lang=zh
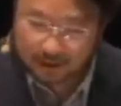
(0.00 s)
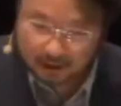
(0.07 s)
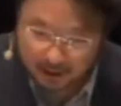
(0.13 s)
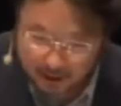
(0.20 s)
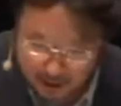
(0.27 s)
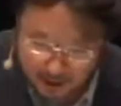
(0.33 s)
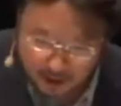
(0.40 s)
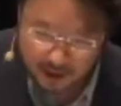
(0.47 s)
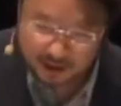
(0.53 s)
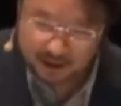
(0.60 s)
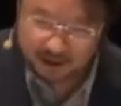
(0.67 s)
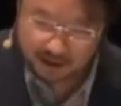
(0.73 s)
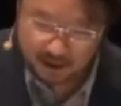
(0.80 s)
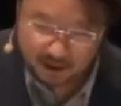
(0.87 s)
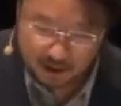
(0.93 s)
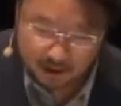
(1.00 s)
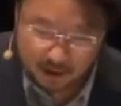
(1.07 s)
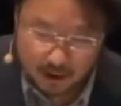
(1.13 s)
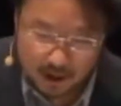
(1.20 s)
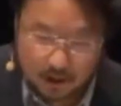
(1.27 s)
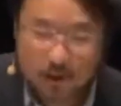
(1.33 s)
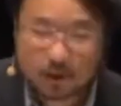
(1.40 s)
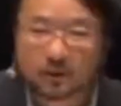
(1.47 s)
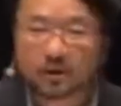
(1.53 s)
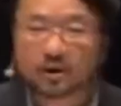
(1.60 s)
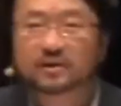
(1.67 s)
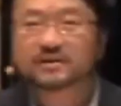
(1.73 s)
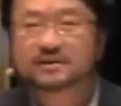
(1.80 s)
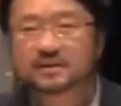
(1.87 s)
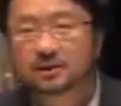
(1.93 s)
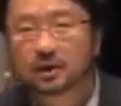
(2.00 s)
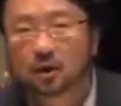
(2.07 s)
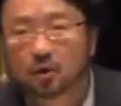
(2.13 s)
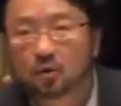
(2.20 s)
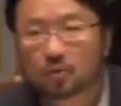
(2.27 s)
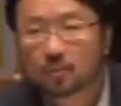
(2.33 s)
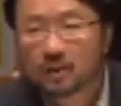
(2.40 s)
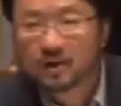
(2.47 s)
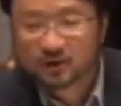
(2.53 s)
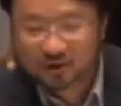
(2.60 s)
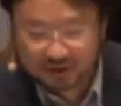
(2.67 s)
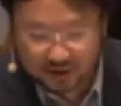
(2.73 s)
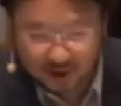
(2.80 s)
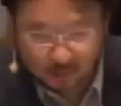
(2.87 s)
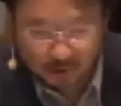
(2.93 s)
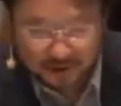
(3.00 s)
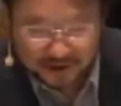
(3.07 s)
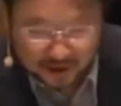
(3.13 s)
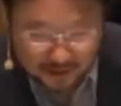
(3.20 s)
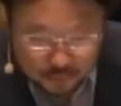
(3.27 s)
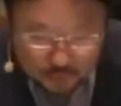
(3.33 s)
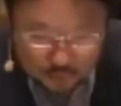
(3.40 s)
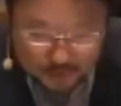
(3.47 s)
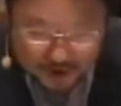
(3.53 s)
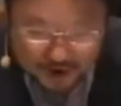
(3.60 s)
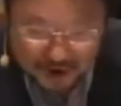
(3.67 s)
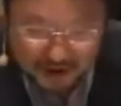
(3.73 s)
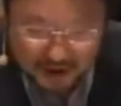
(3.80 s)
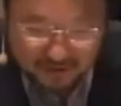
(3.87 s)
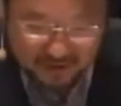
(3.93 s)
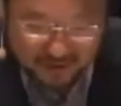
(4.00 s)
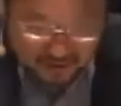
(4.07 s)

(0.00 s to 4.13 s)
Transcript: 可以得自由，是因为耶稣的牺牲，是